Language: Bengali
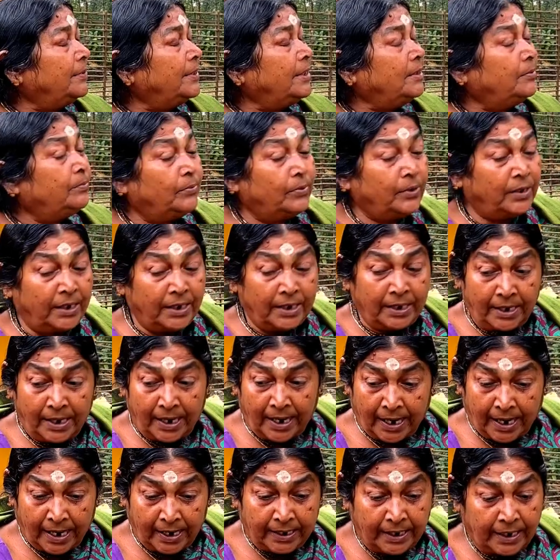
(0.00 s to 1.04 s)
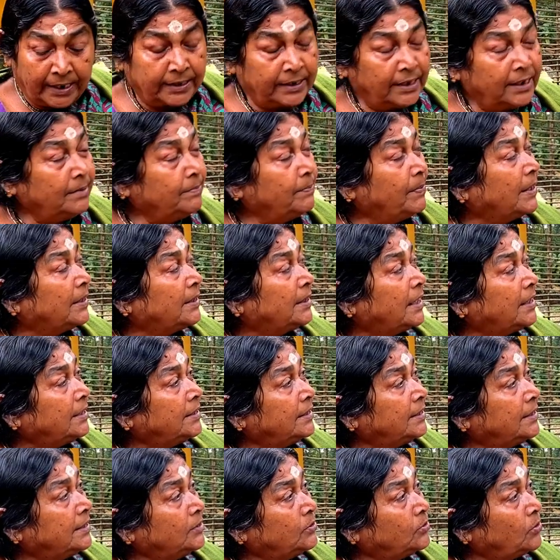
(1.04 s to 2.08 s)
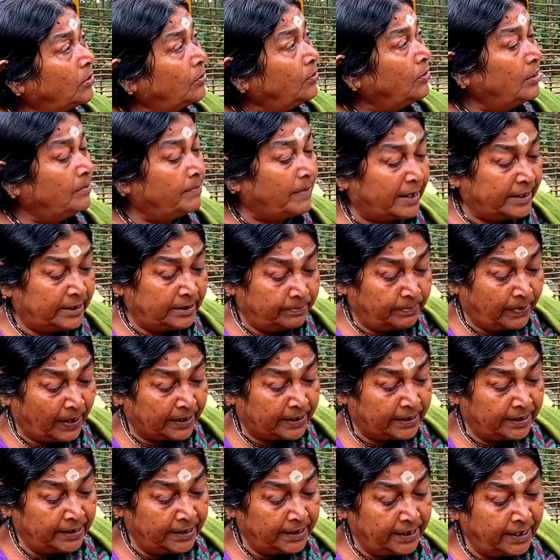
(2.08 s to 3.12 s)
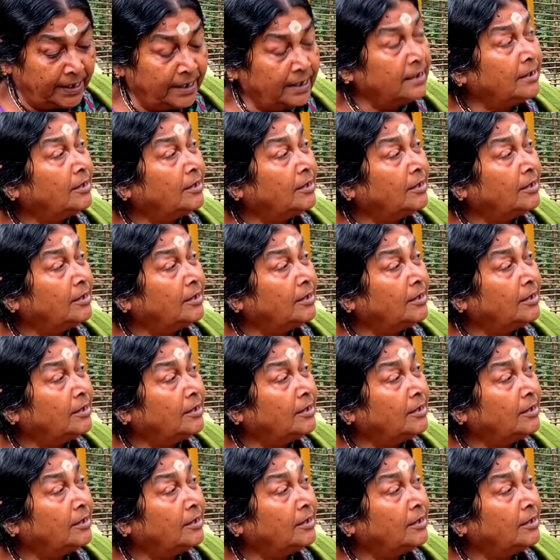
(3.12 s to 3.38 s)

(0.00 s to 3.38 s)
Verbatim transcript: ভেঁট বুনে এক রাতেই পাতাল থেকে জঙ্গলে মাটি ফাটিয়ে